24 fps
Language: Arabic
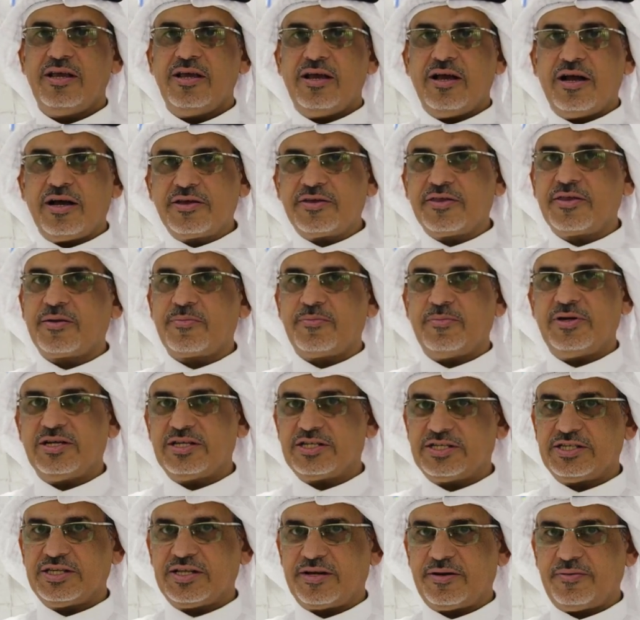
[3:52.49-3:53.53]
اكثر من
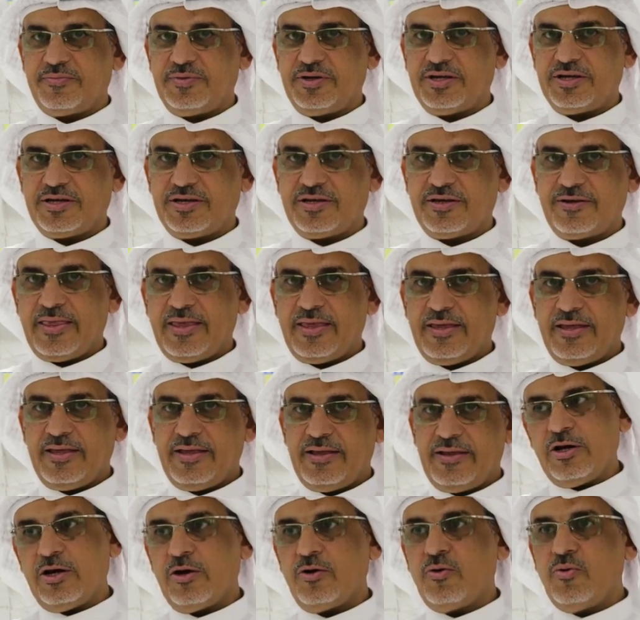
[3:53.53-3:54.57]
السيراميك
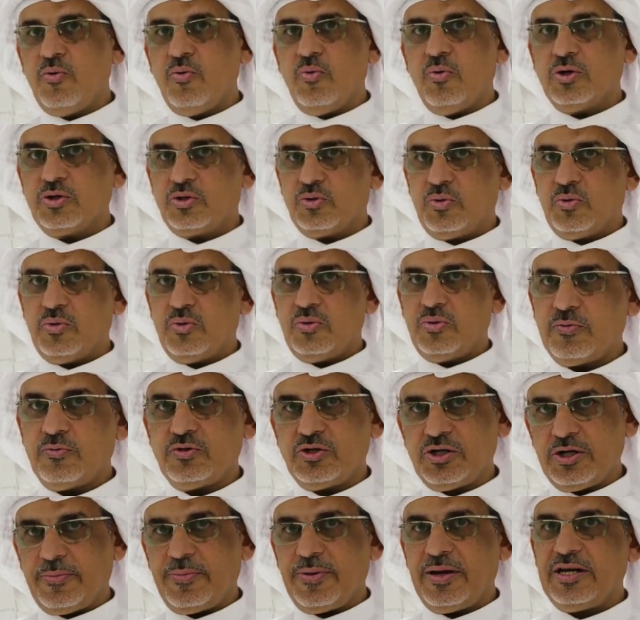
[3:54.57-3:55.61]
ليش لقوته
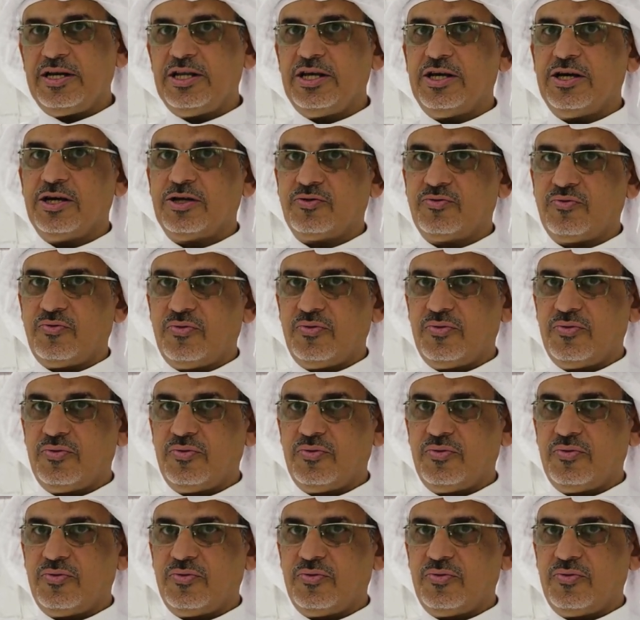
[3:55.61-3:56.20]
وجماليته